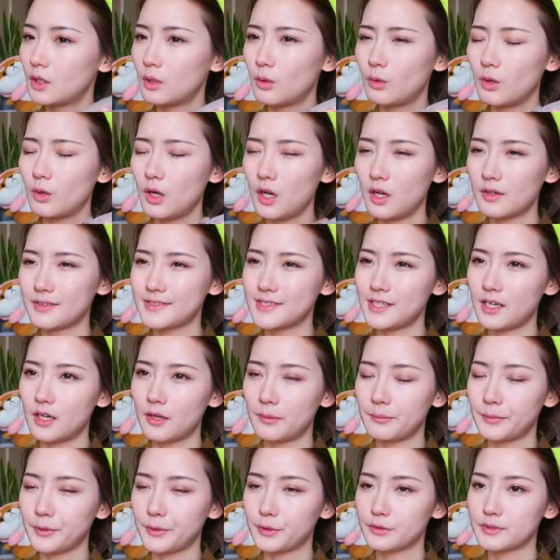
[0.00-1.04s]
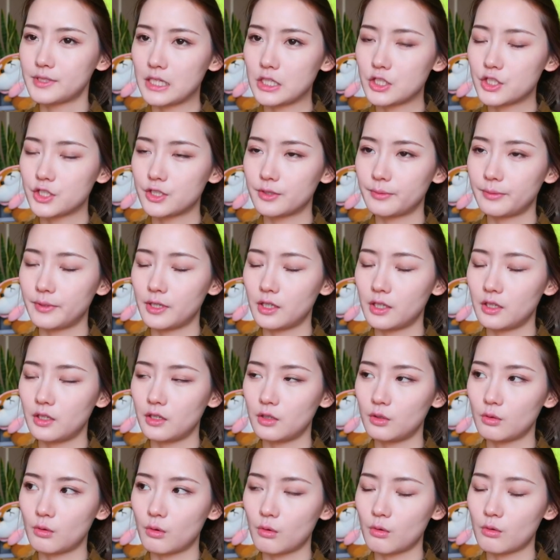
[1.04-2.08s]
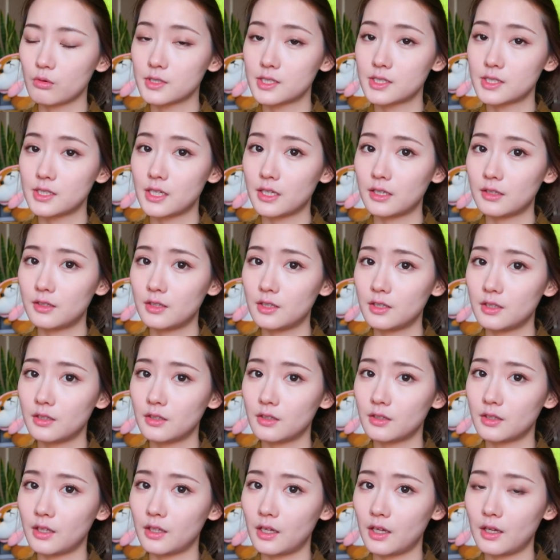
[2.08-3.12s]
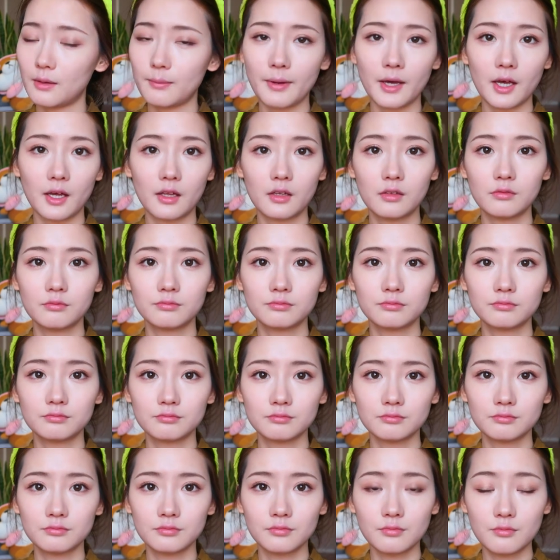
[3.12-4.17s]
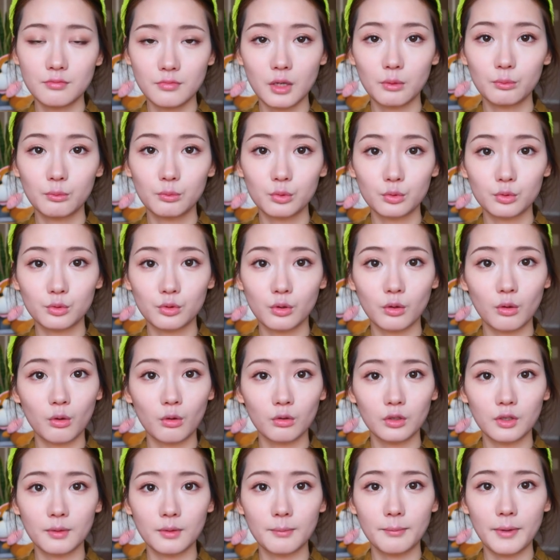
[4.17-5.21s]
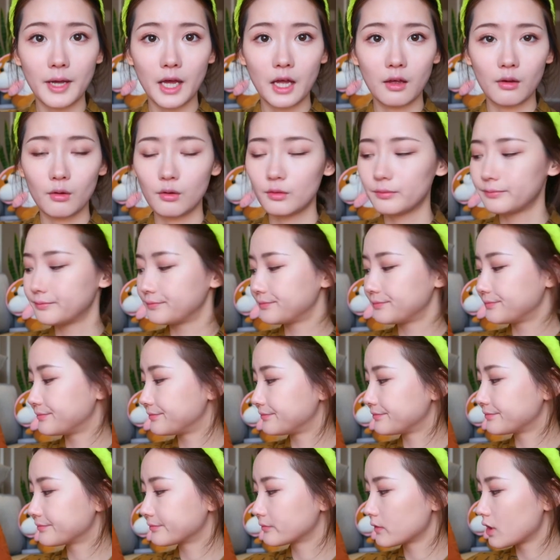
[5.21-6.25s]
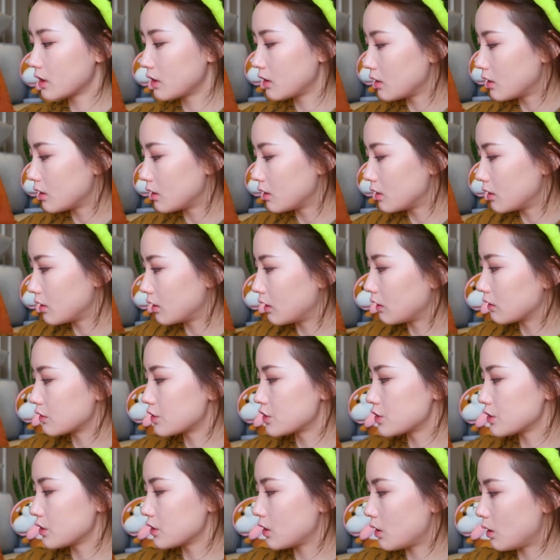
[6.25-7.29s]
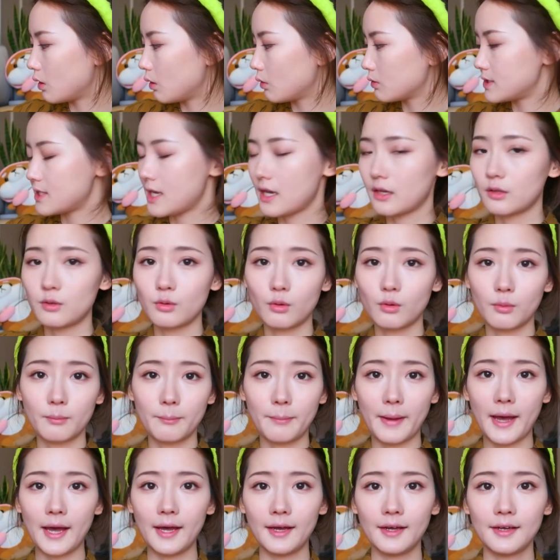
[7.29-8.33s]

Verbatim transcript: 我好像还没有在视频里用过 CT 的那一盘面部多功能盘哦，啊，之后再用吧。